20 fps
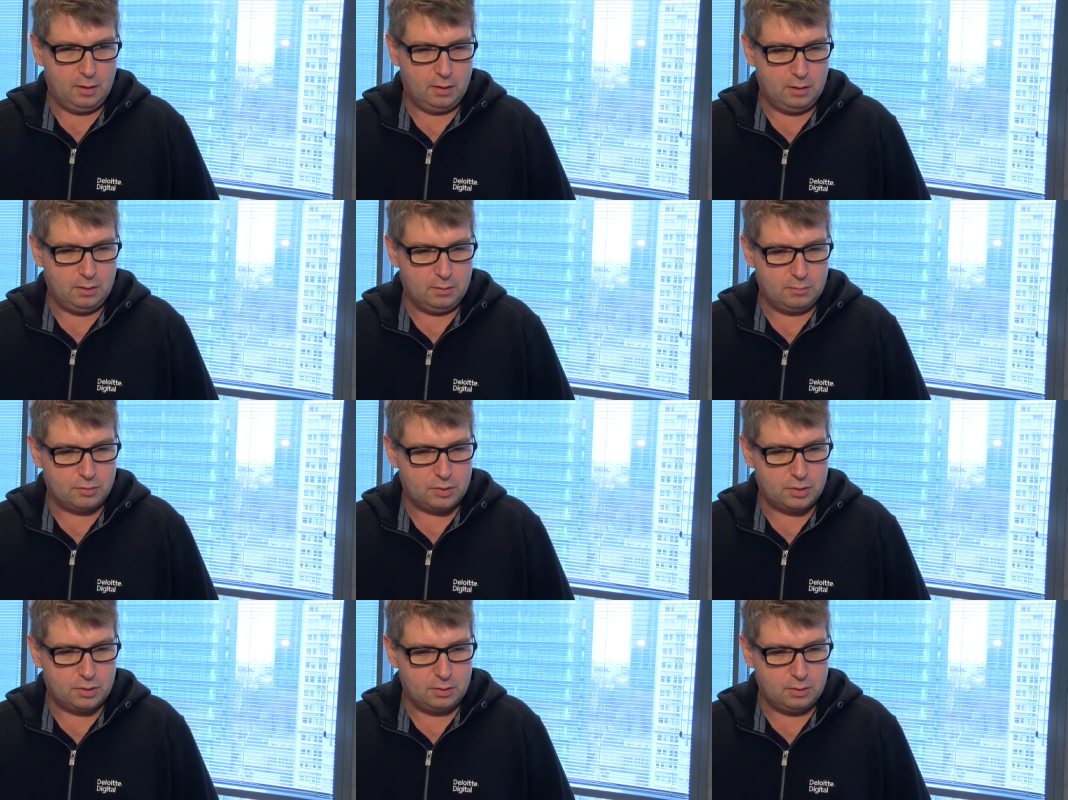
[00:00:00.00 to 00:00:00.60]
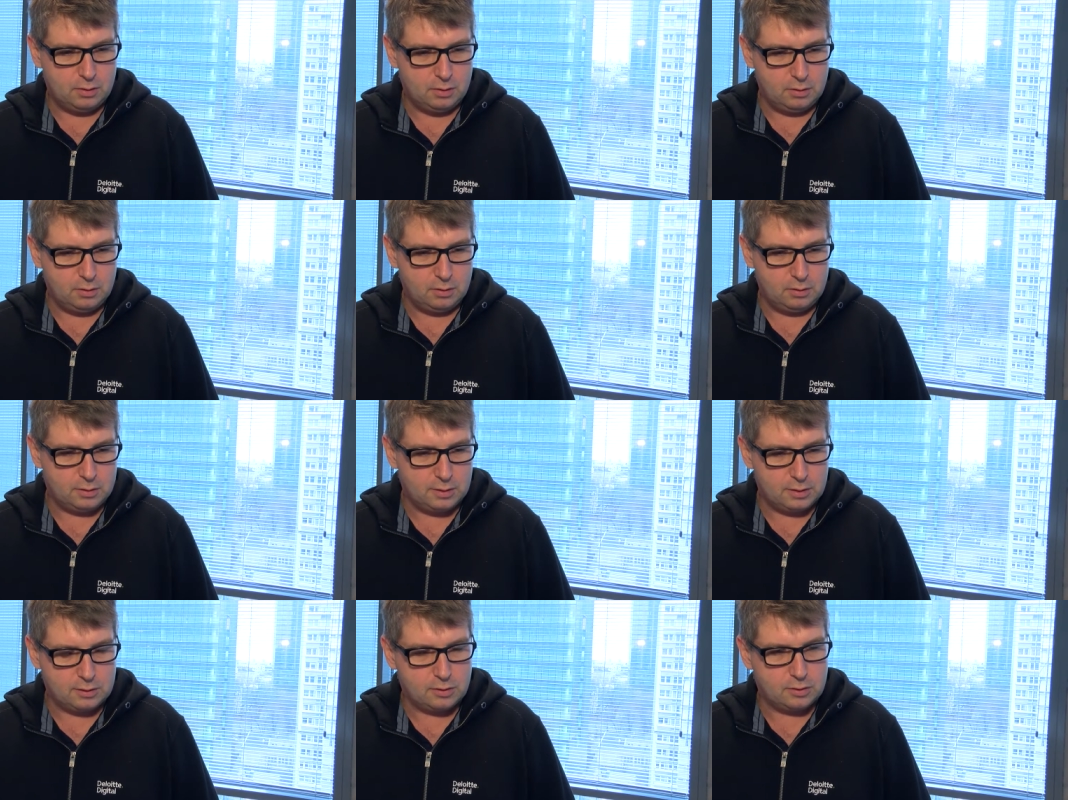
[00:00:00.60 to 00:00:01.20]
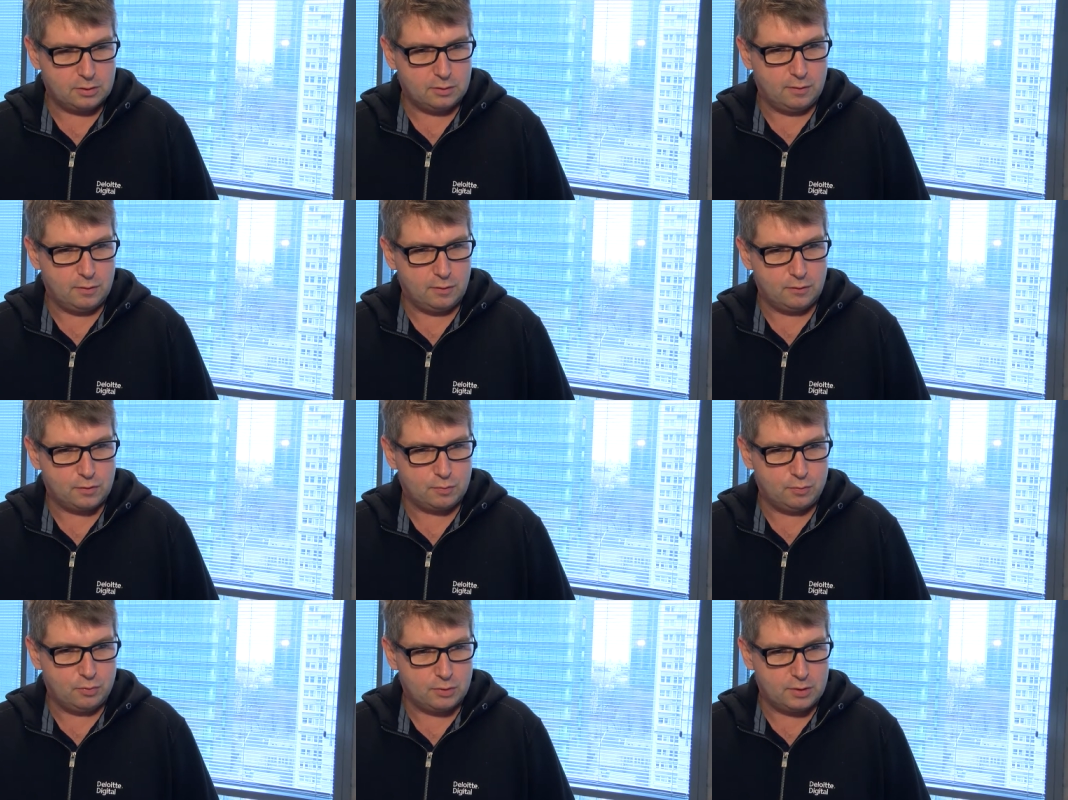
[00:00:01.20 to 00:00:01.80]
y, przy zastosowaniu
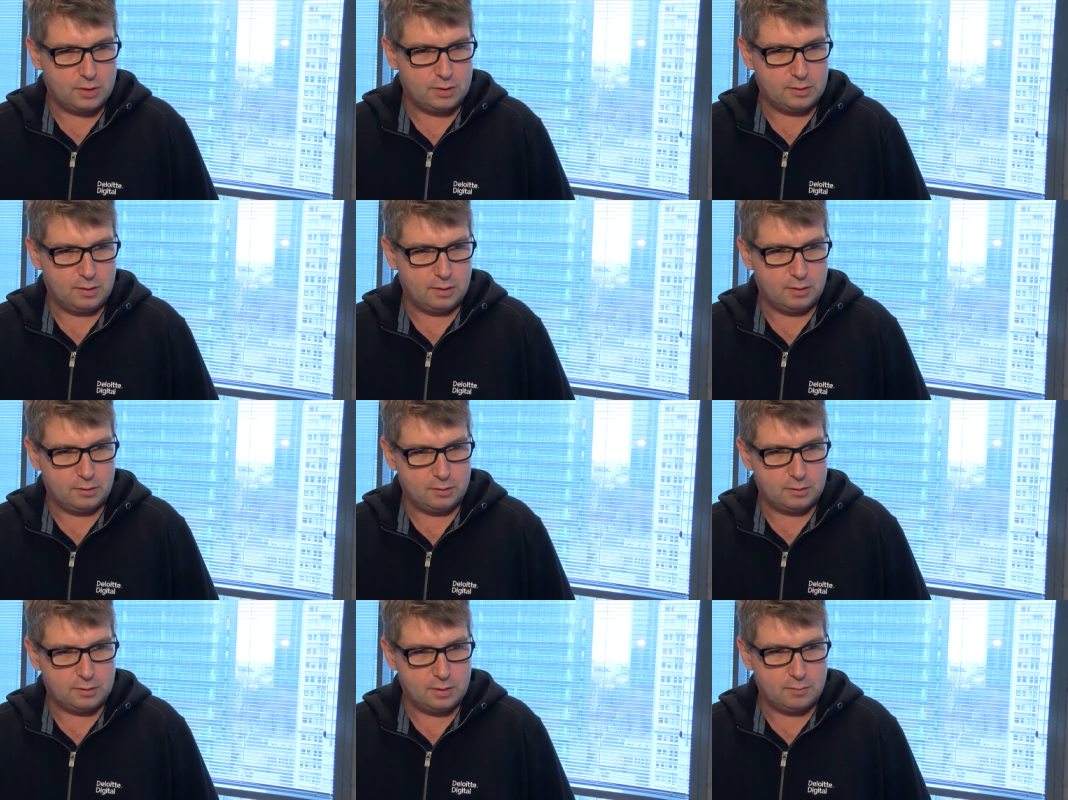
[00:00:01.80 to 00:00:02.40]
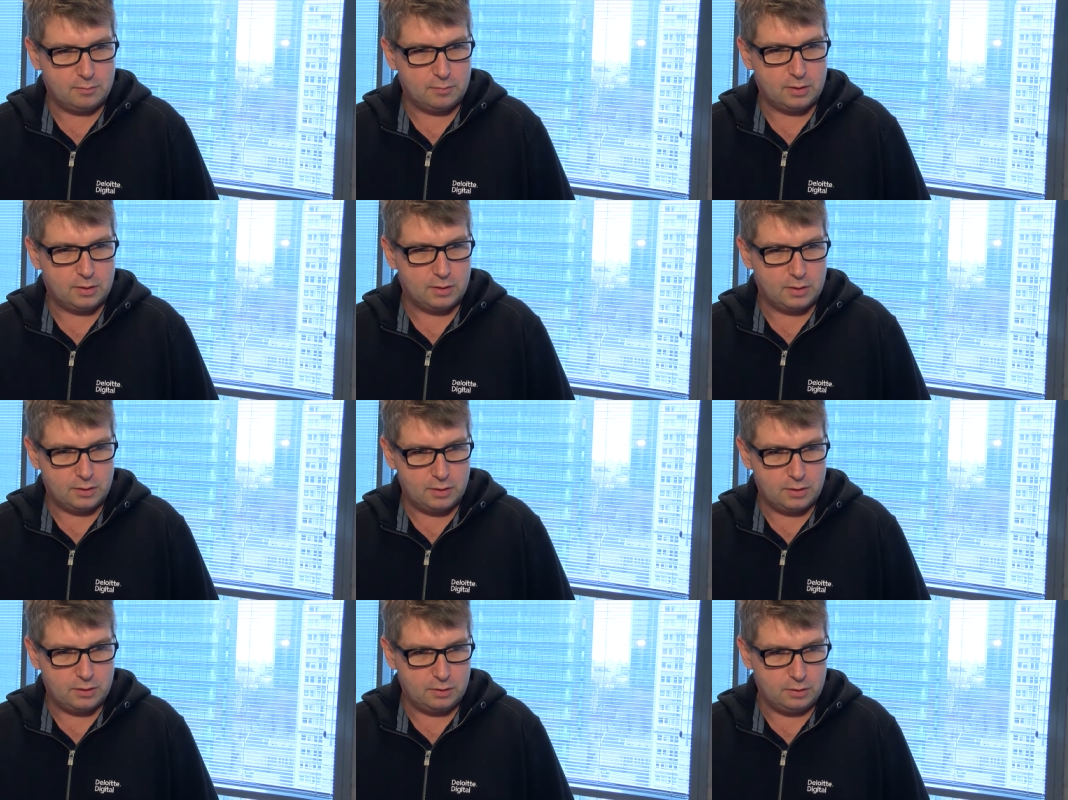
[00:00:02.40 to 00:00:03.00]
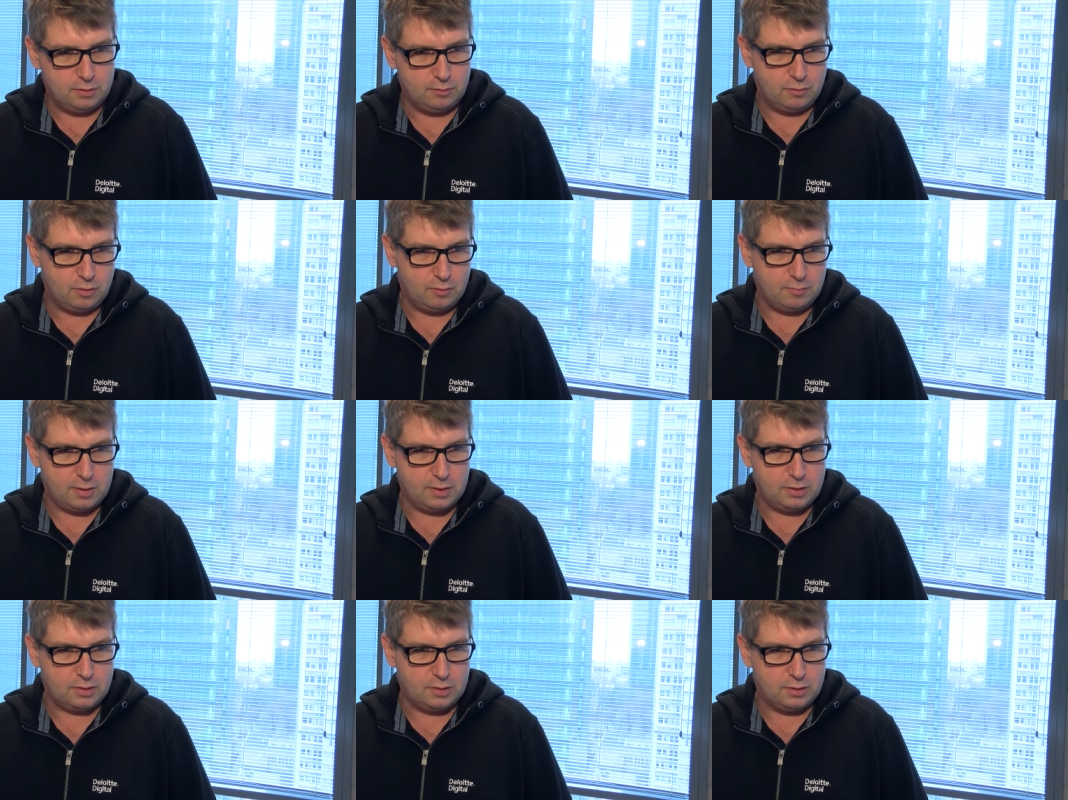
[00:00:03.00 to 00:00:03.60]
współczesnie dostępnych narzędzi
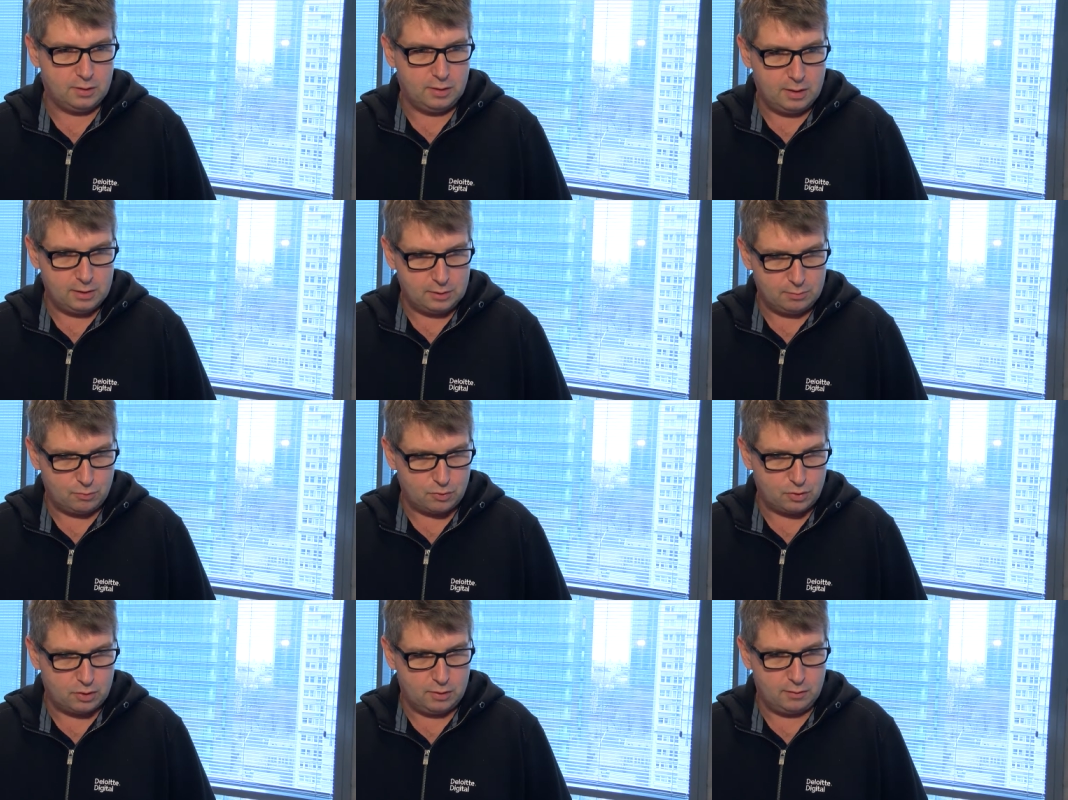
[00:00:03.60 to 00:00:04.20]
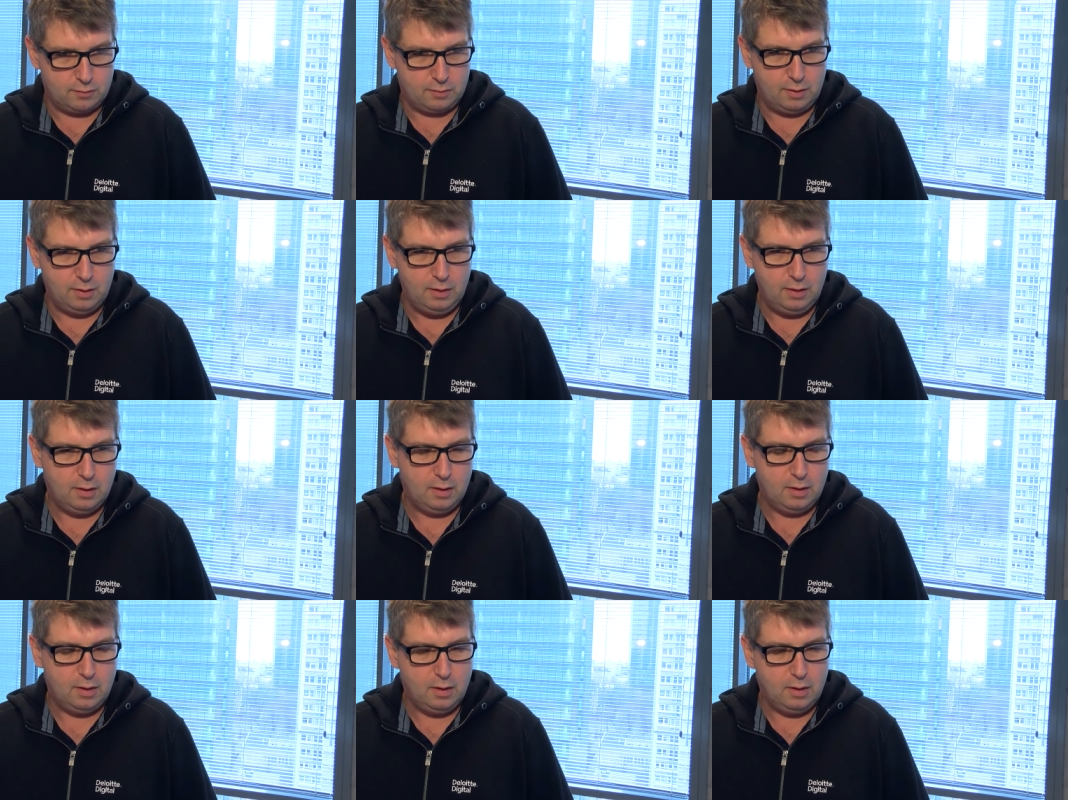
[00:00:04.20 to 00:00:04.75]
informatycznych jest możliwe,